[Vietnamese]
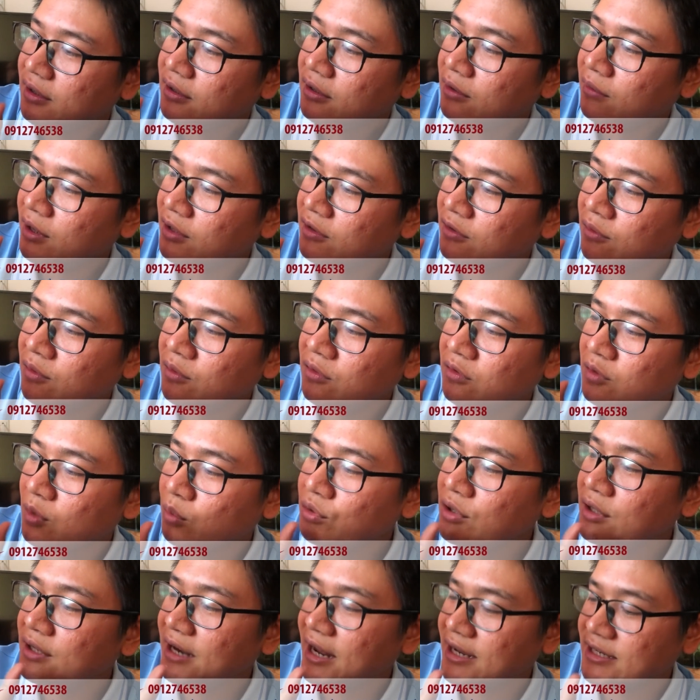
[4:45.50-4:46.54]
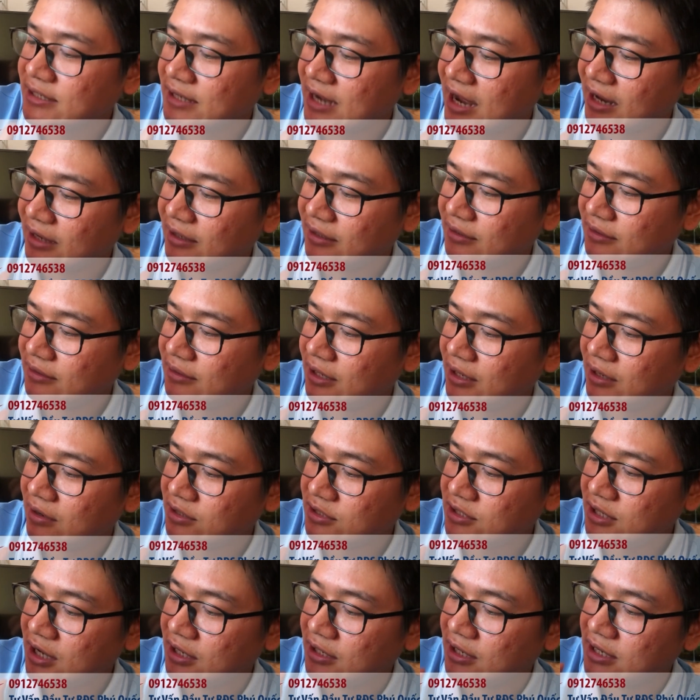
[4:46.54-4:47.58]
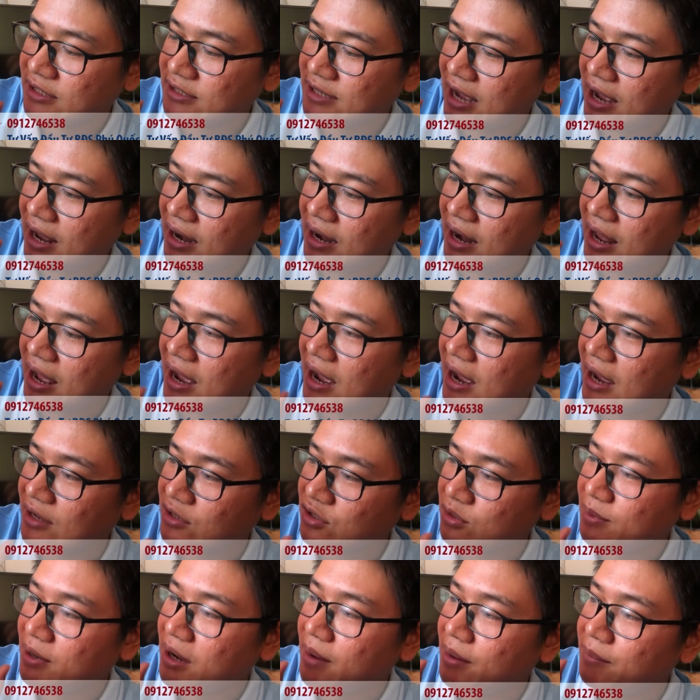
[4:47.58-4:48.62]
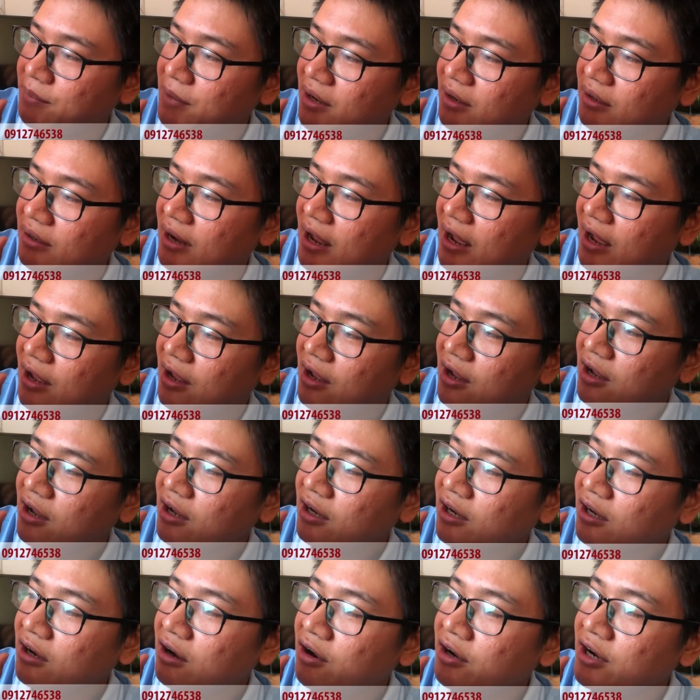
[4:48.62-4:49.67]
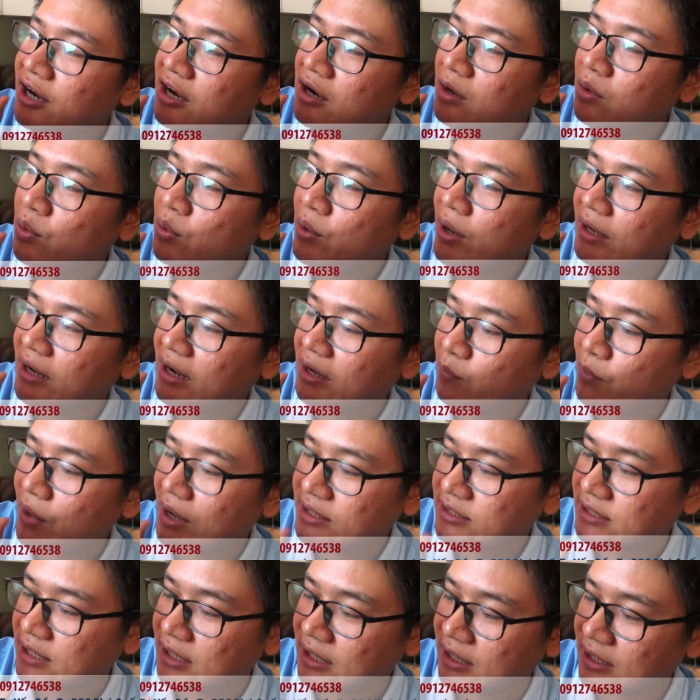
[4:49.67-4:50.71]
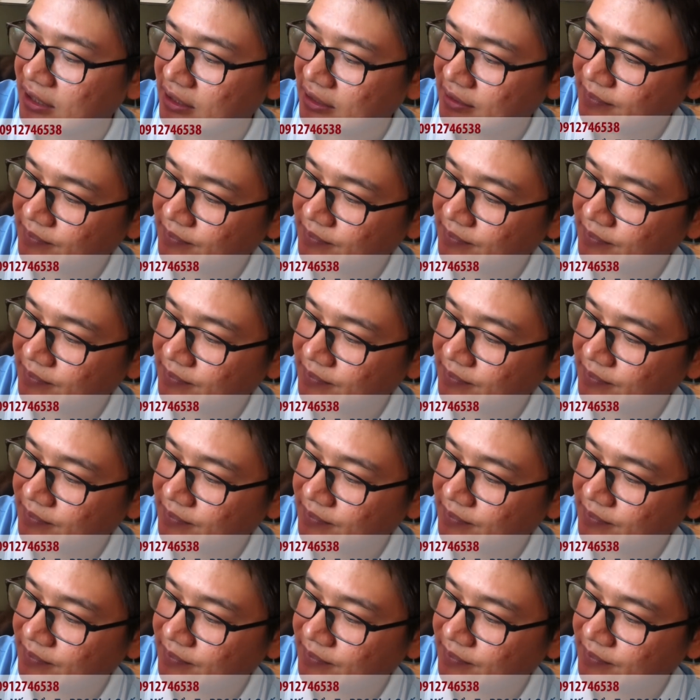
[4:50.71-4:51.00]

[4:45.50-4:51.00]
đúng không ạ giống như thế này chẳng hạn thì nó sẽ hiển thị ra là cho các bạn biết rằng là cái nơi đấy được quy hoạch là quy hoạch gì